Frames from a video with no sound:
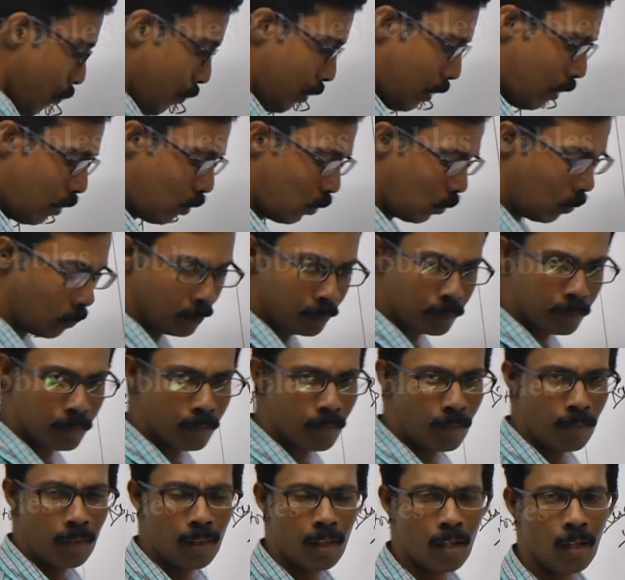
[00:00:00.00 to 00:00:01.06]
விண்டோ
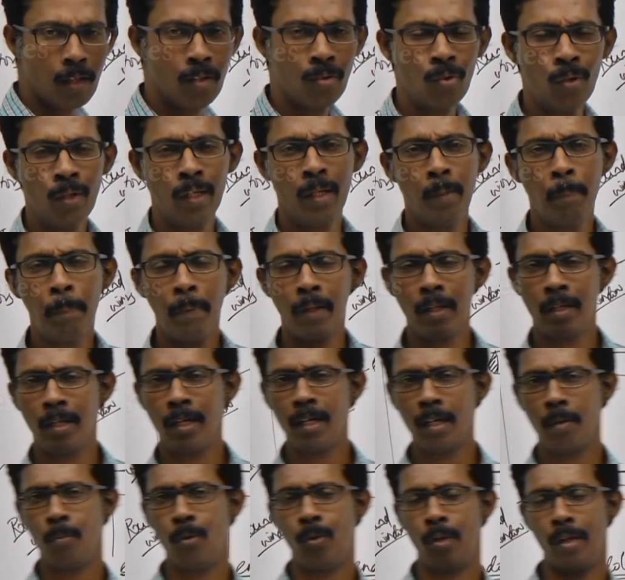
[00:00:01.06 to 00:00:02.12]
ஸோ இப்படி
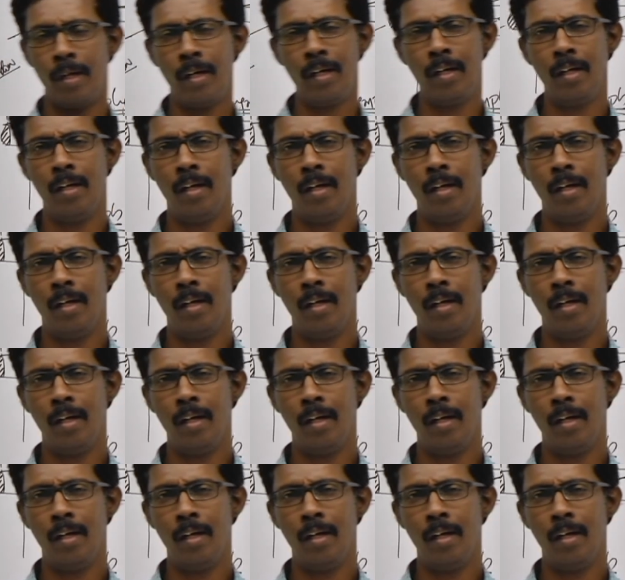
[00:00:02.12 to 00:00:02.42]
தான் நம்மளோட